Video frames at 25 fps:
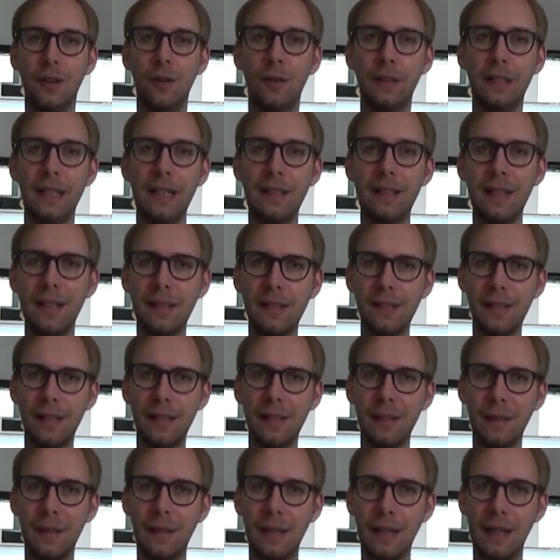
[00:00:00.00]
Und jetzt
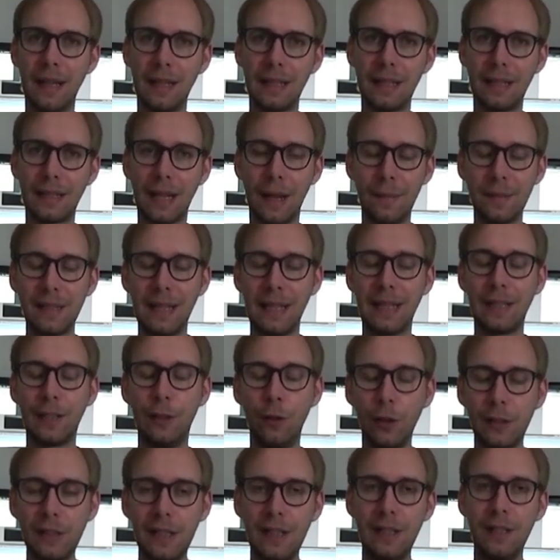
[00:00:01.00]
äh, ein, gab es einen
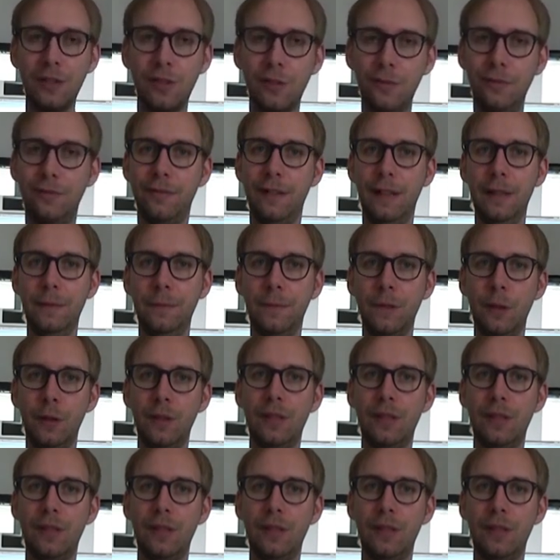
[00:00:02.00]
glücklichen Zufall.